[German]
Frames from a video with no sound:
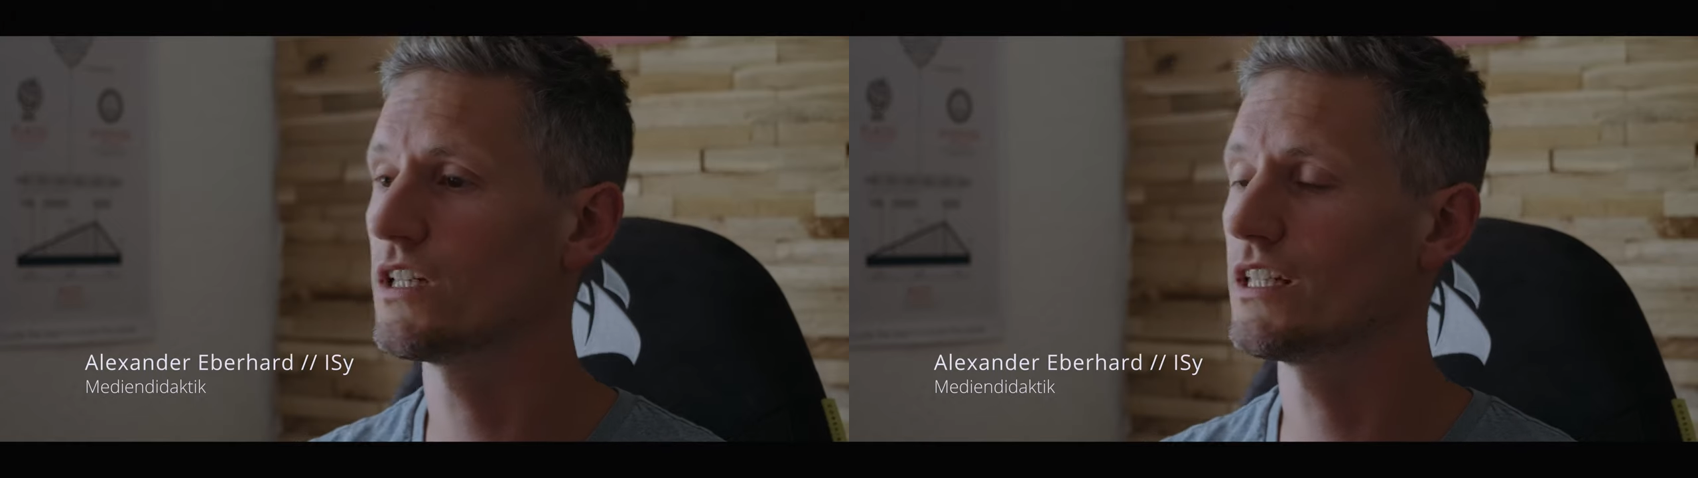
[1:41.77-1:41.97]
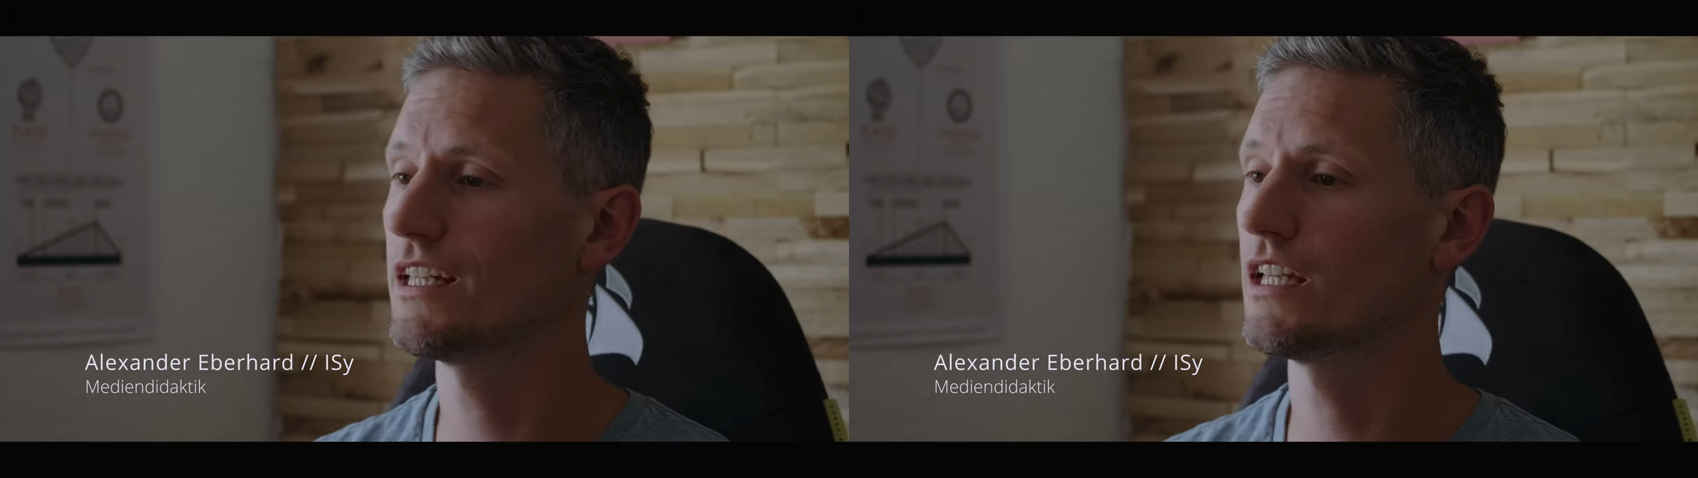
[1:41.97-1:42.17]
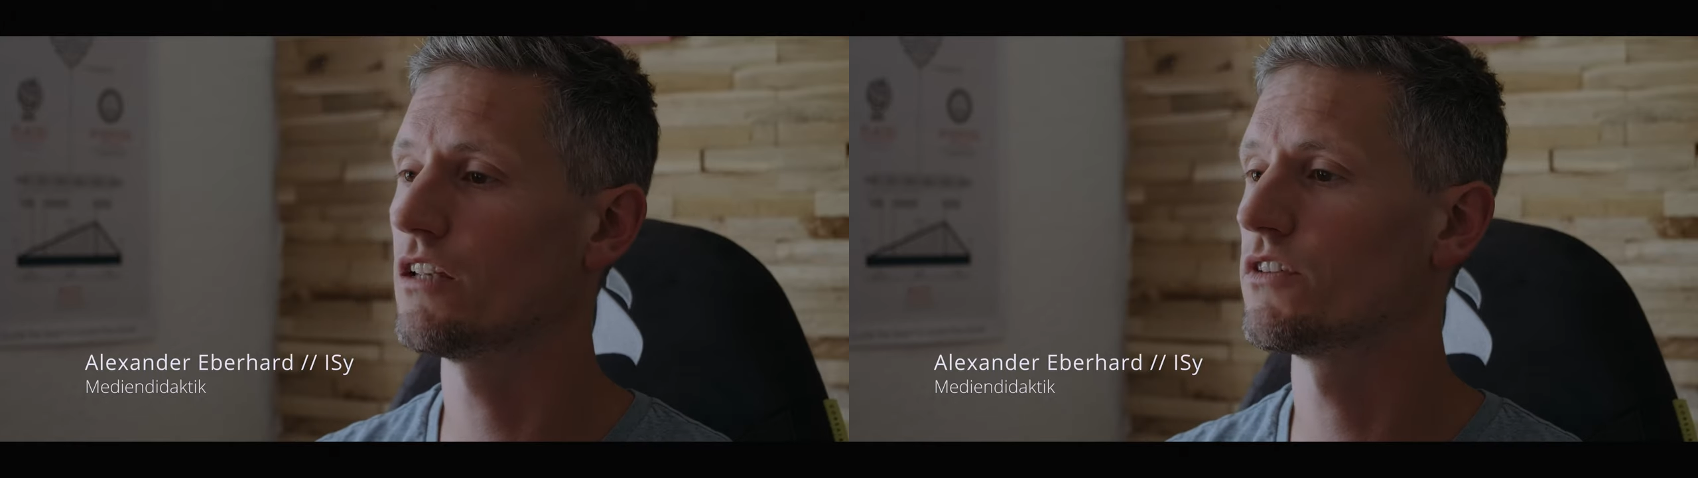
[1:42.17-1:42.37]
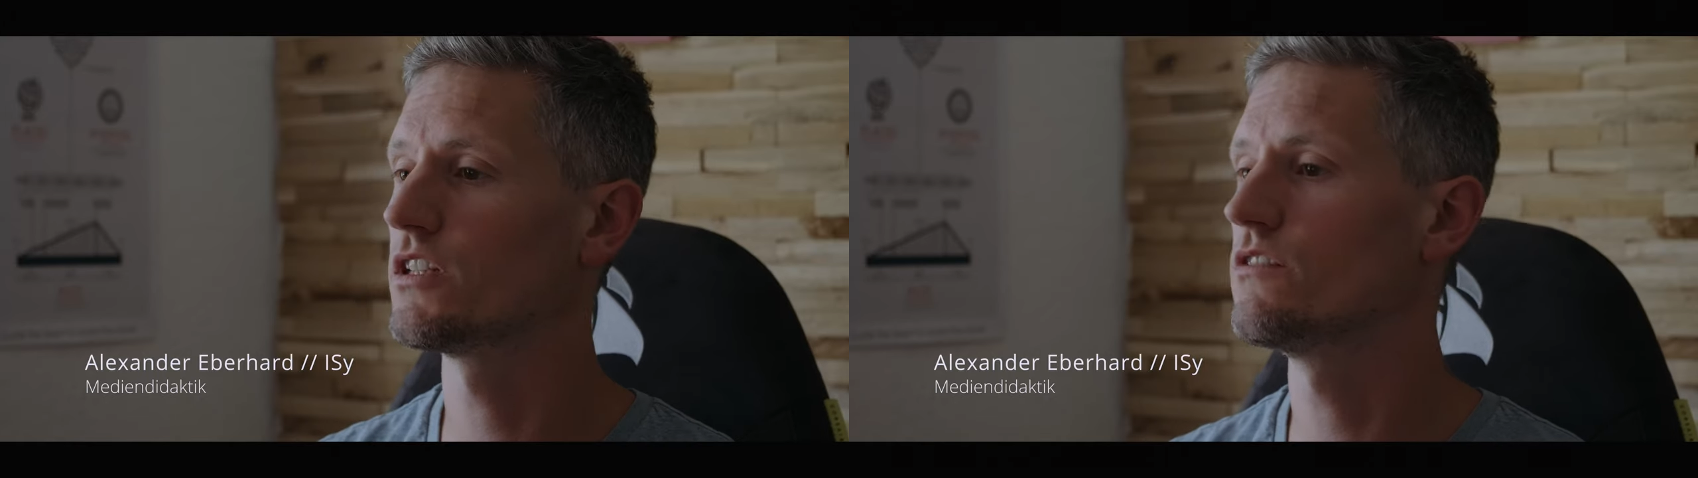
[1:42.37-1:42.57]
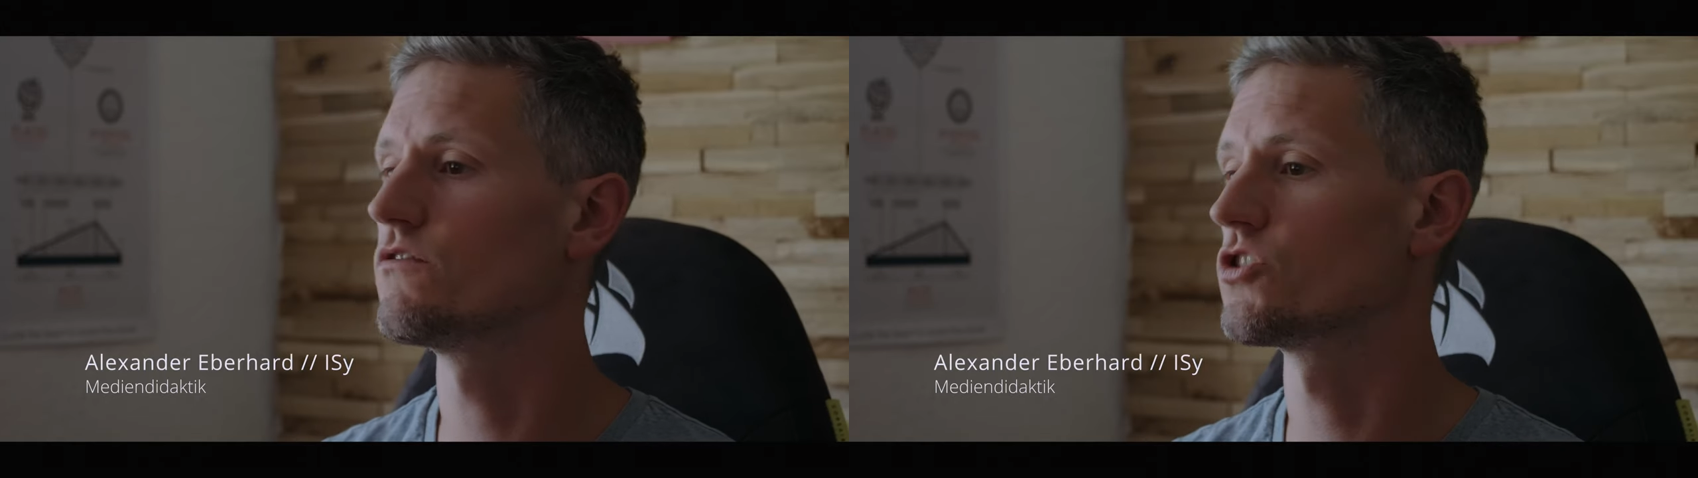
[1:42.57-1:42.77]
anhand einer
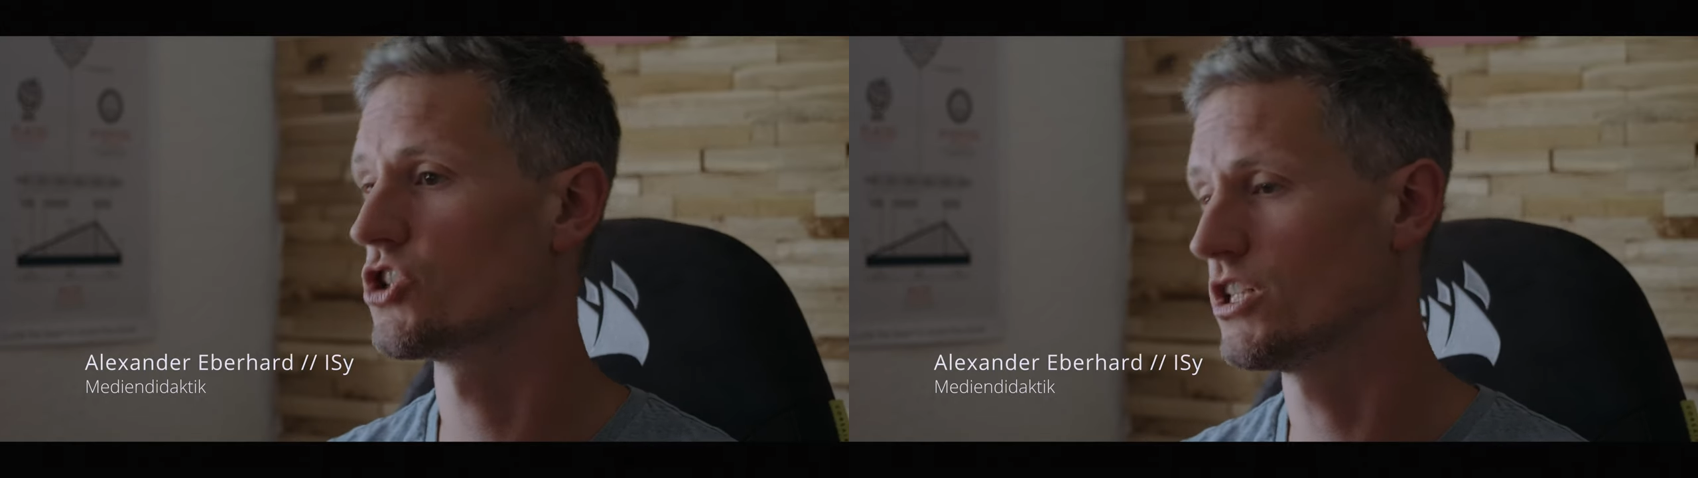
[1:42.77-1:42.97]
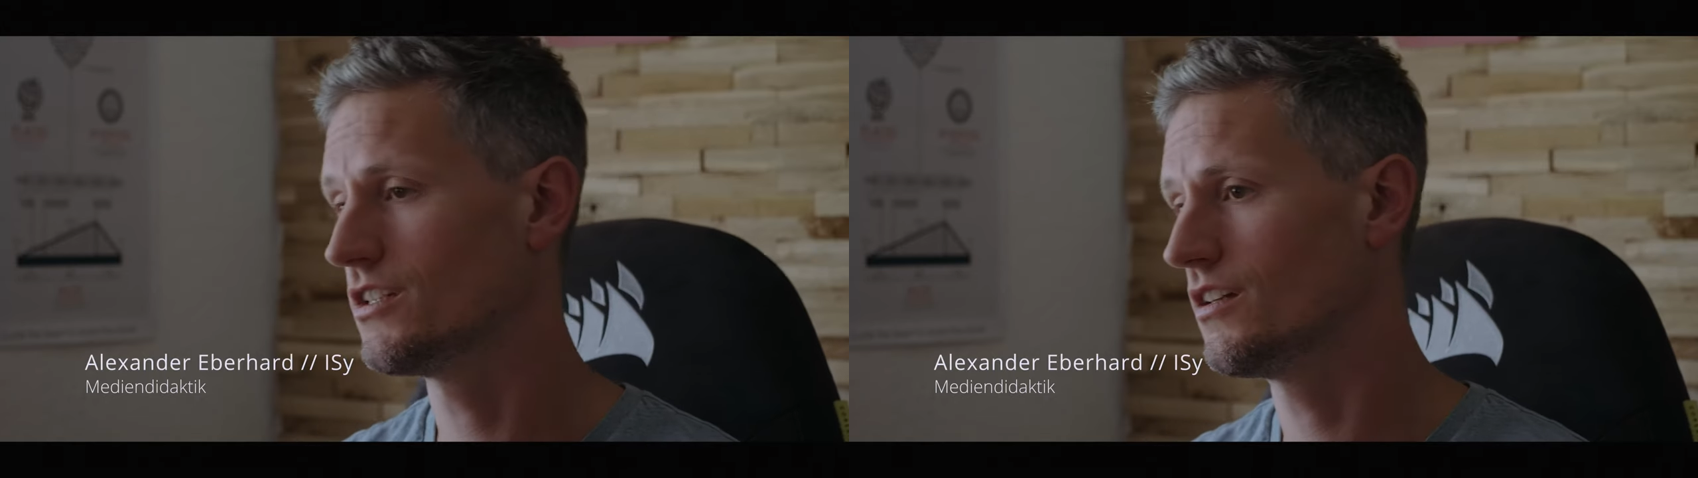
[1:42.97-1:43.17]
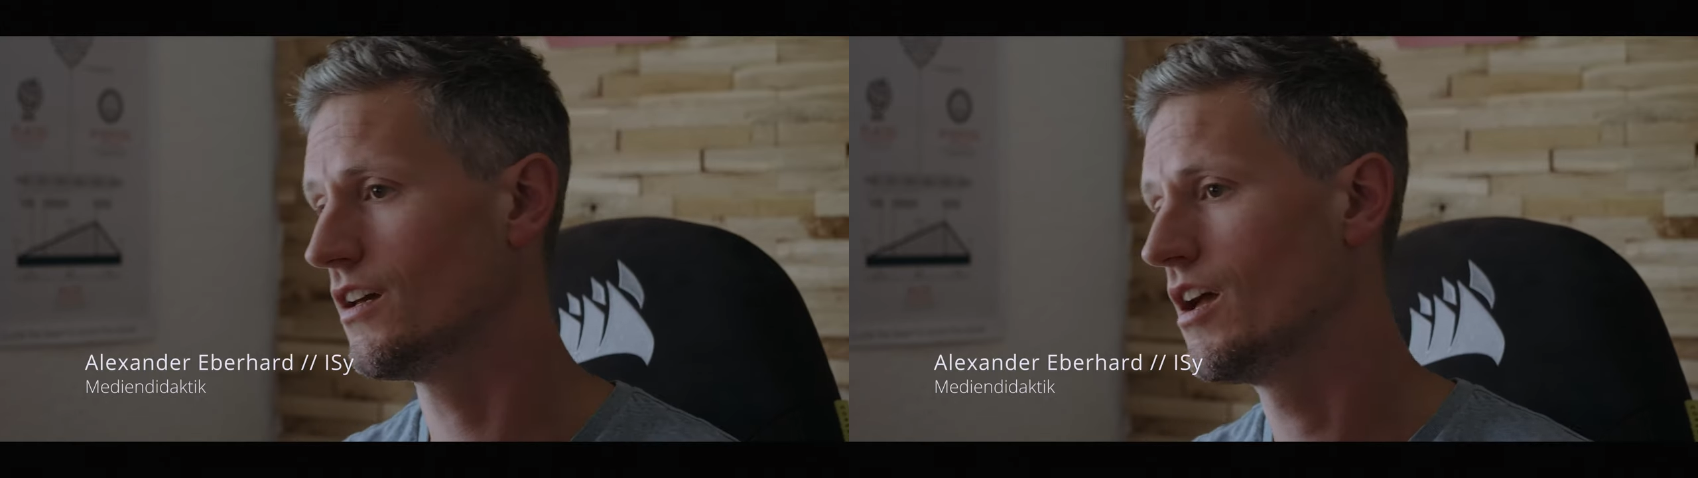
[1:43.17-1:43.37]
fiktiven Geschichte,